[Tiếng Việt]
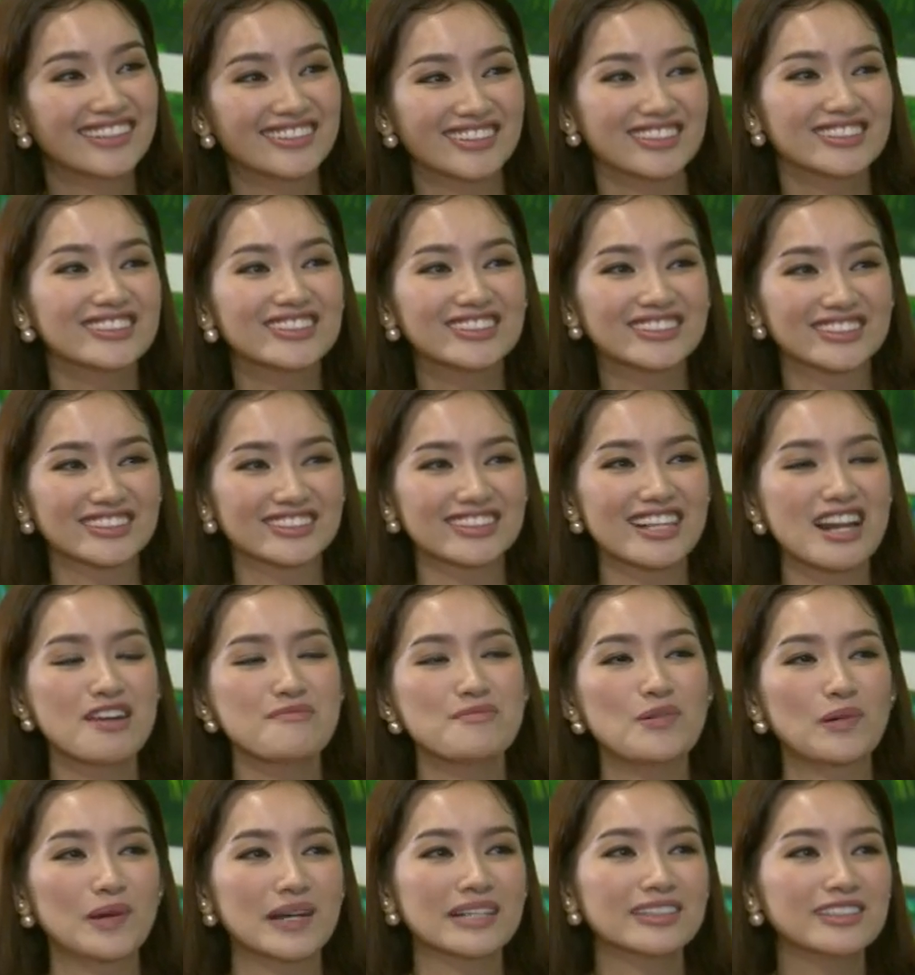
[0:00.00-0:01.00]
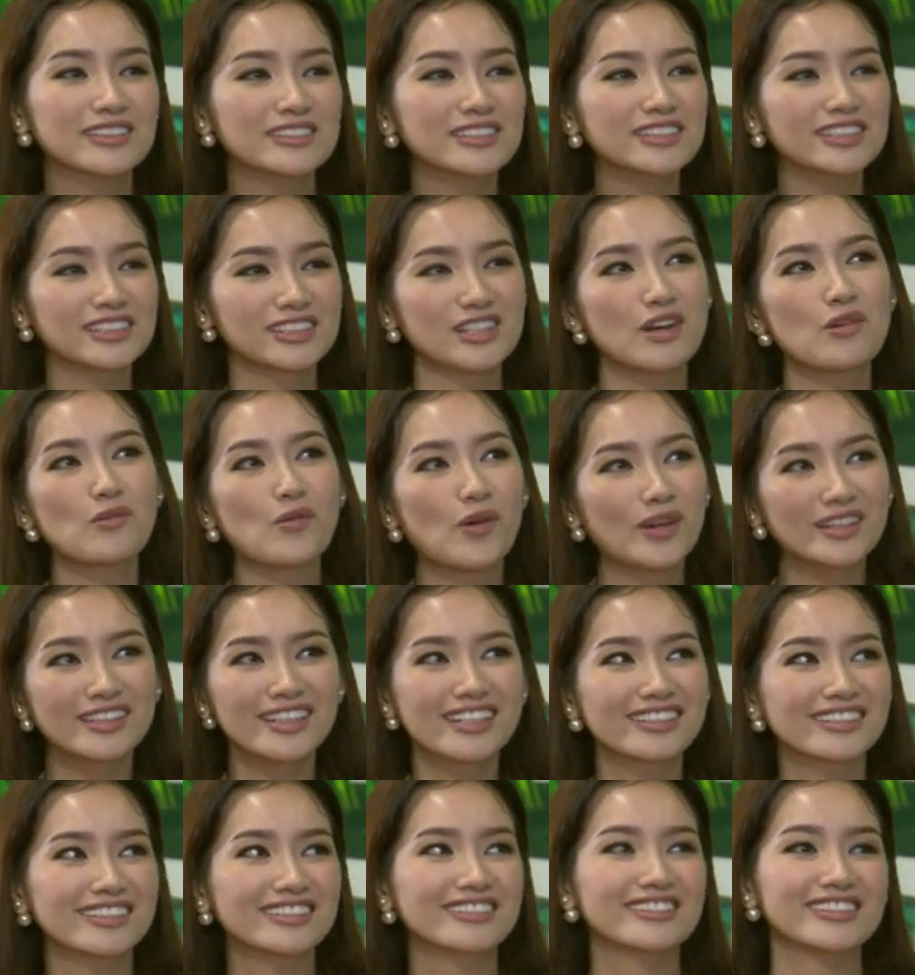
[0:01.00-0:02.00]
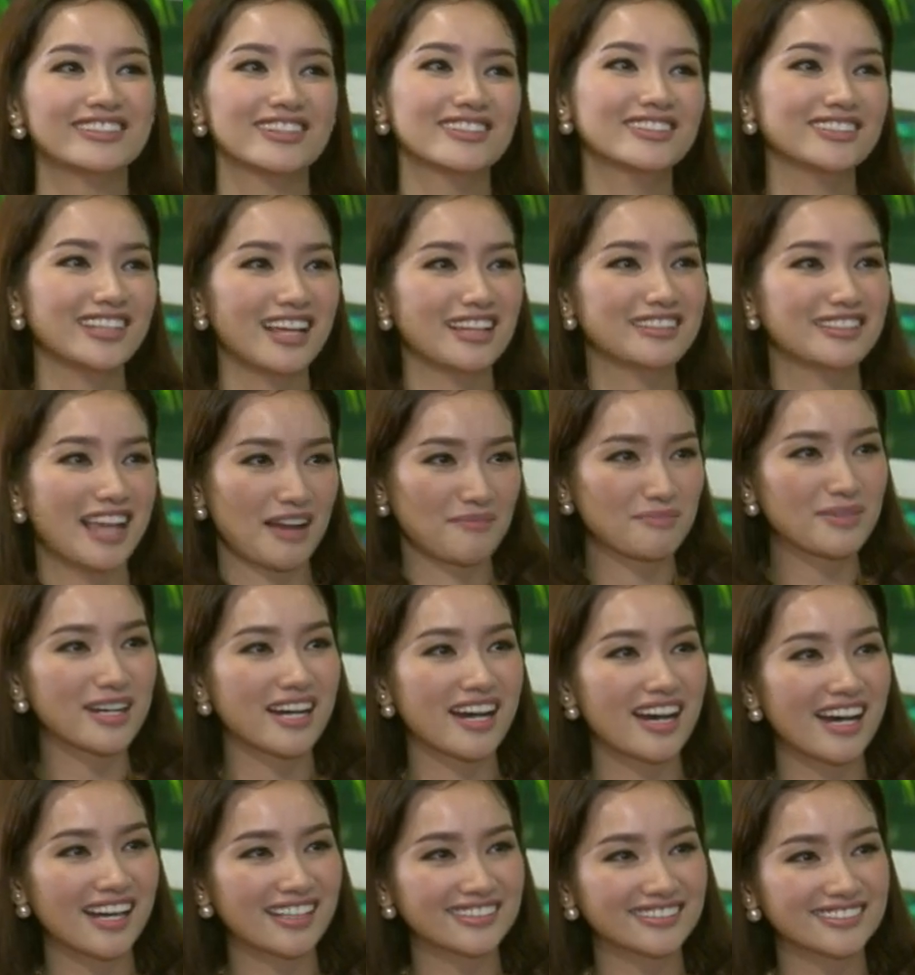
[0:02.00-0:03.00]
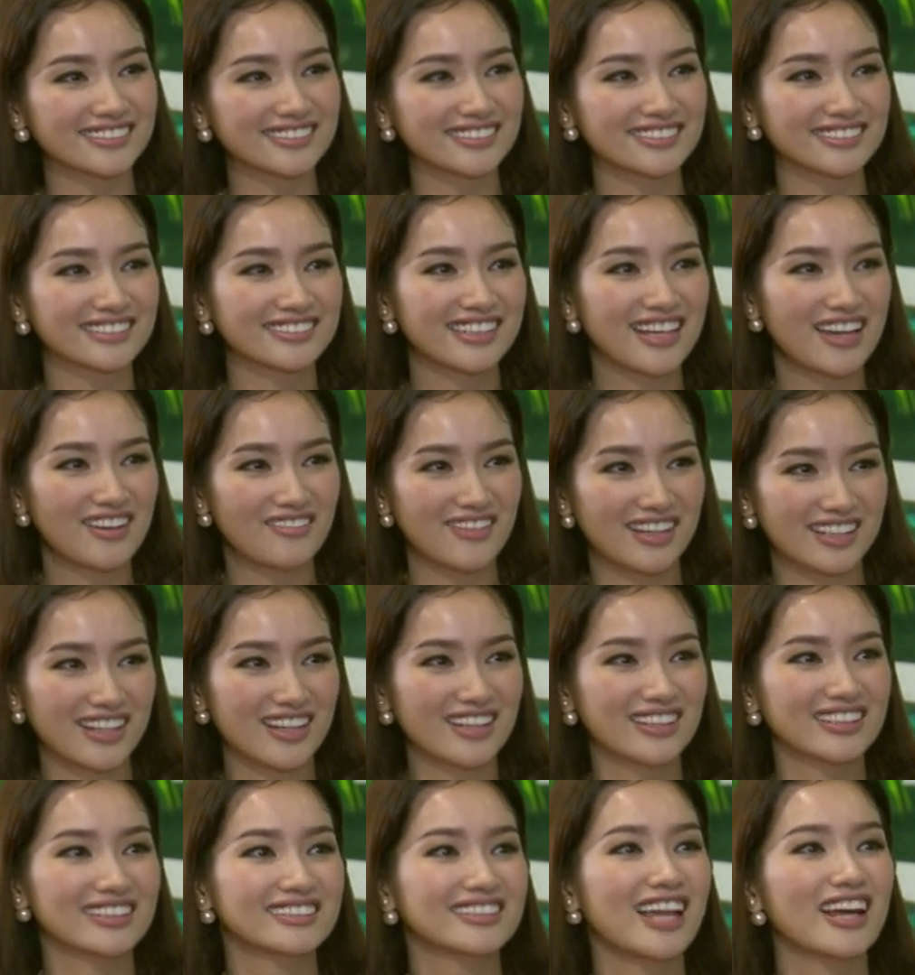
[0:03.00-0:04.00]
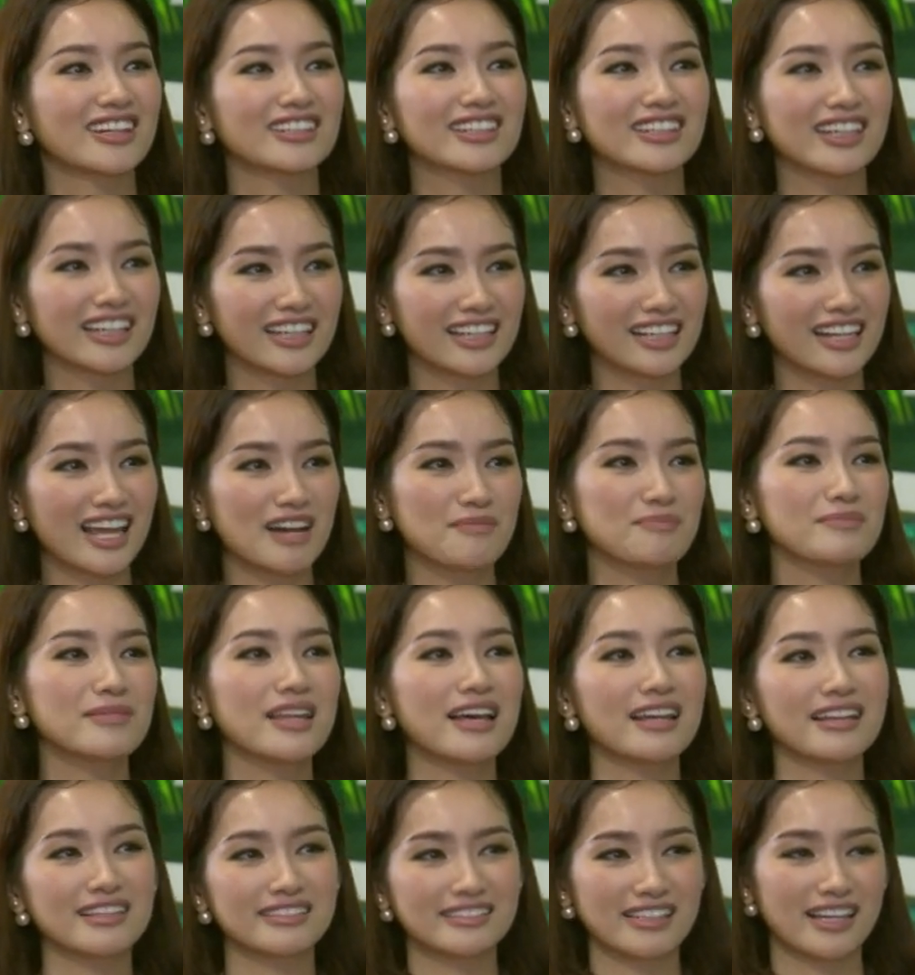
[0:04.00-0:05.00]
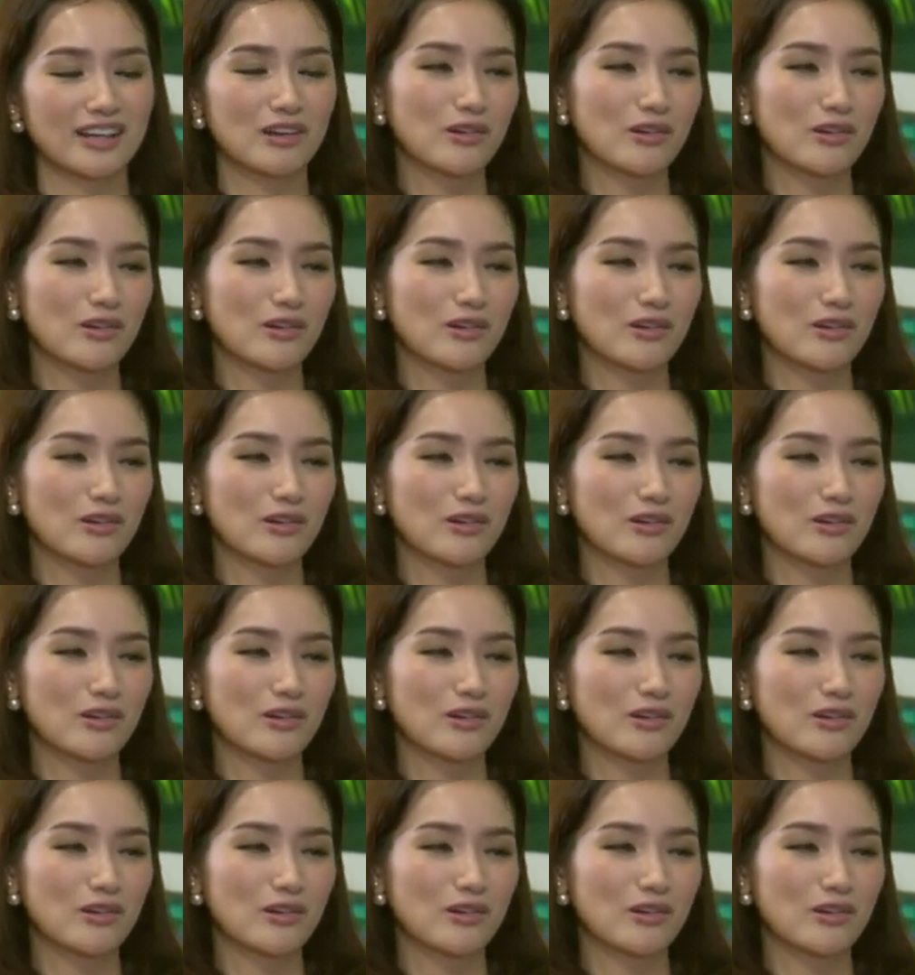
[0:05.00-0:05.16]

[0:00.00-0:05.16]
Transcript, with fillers: tưởng tượng ra một cái thứ gì đó quấn lên người nó sẽ giảm cân ừ, thần kỳ nó, thần kỳ lắm là ừ. sẽ